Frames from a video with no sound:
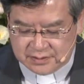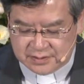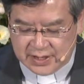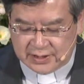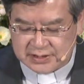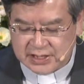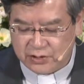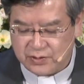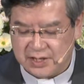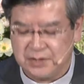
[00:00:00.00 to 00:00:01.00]
나에게
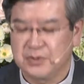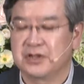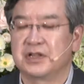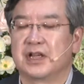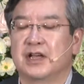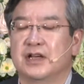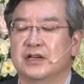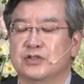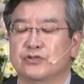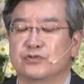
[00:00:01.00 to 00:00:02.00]
자유가 아니면
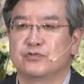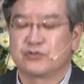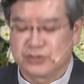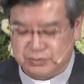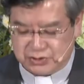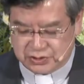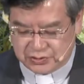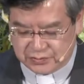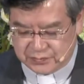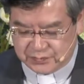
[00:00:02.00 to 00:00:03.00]
죽음을
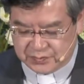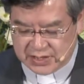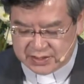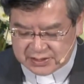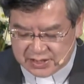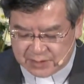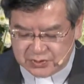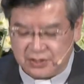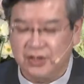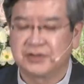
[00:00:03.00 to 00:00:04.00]
주십시오. 다른
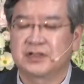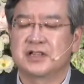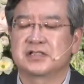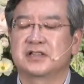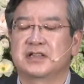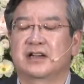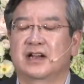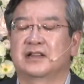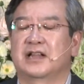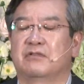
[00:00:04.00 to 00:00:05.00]
사람은 어떤
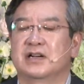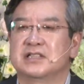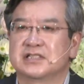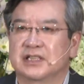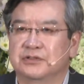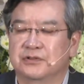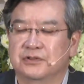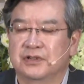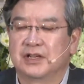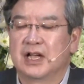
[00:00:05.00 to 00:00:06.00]
선택을 한다고 할지라도
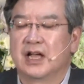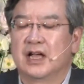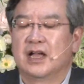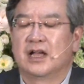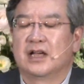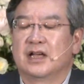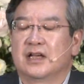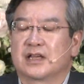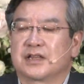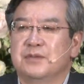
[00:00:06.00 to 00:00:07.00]

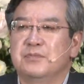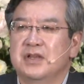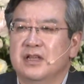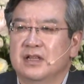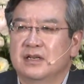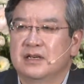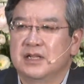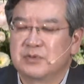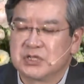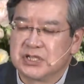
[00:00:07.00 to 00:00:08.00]
Give me
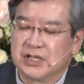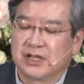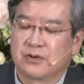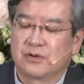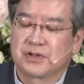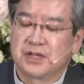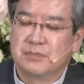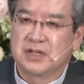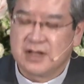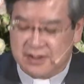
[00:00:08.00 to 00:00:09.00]
liberty or give
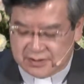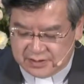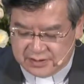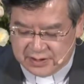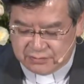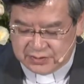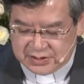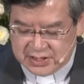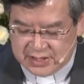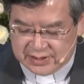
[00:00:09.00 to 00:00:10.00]
me death라고
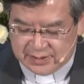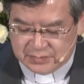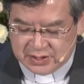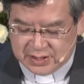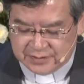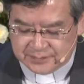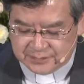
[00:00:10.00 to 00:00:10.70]
이렇게 이야기합니다.